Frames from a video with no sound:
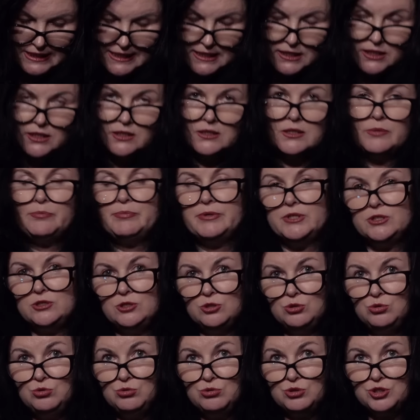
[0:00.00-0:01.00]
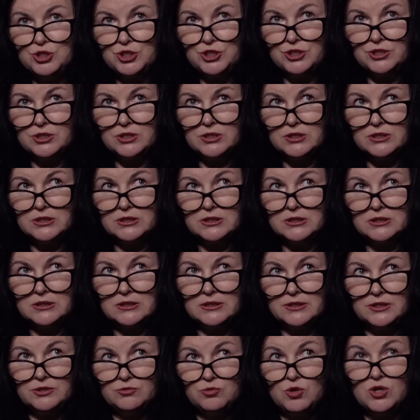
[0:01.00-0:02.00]
и на предыдущих э,
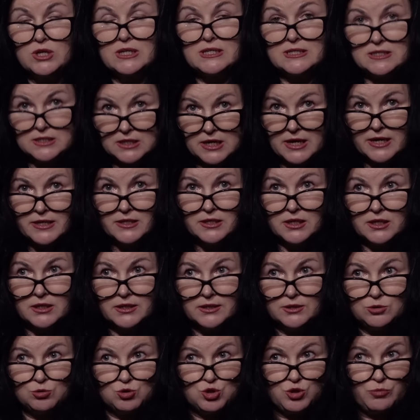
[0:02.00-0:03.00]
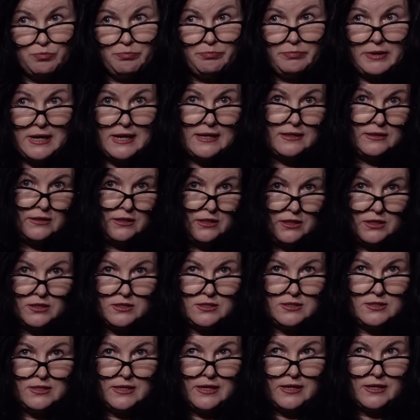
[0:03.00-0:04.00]
его касаниях, это уже пятое
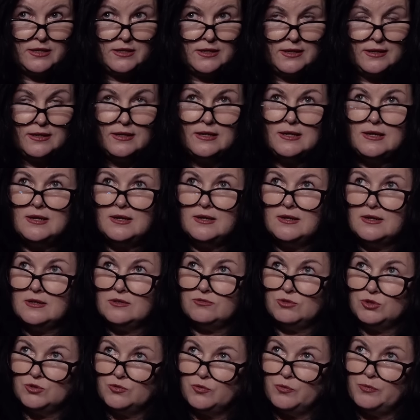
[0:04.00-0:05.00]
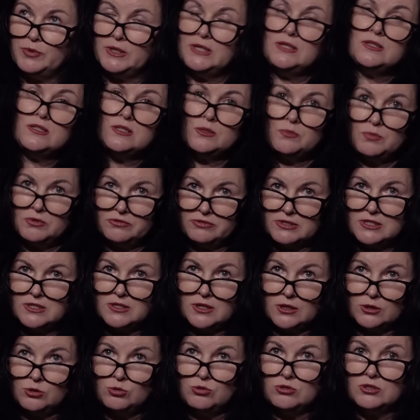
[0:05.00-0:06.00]
касание. Вот в принципе в
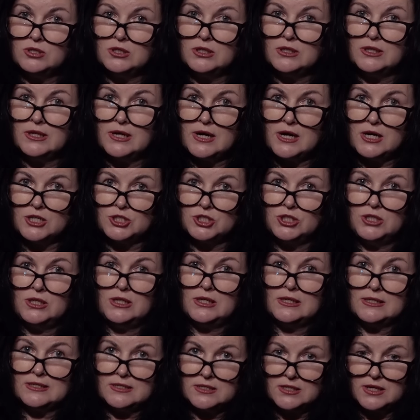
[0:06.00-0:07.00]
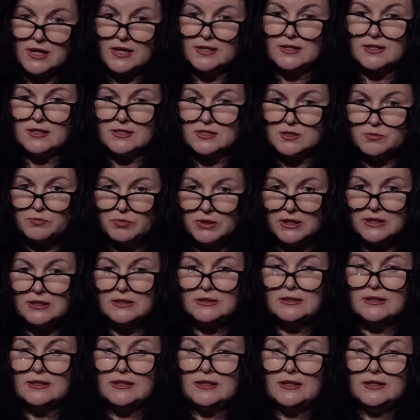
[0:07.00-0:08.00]
астрологии каждое касание
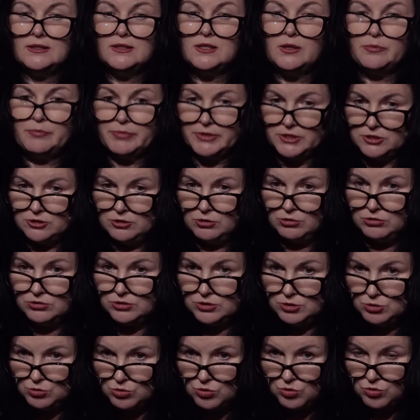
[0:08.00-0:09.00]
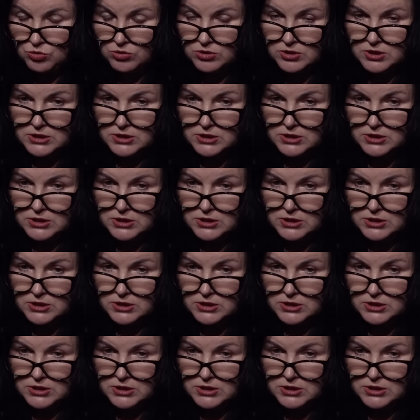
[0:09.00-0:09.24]
аспекта — это определенный урок.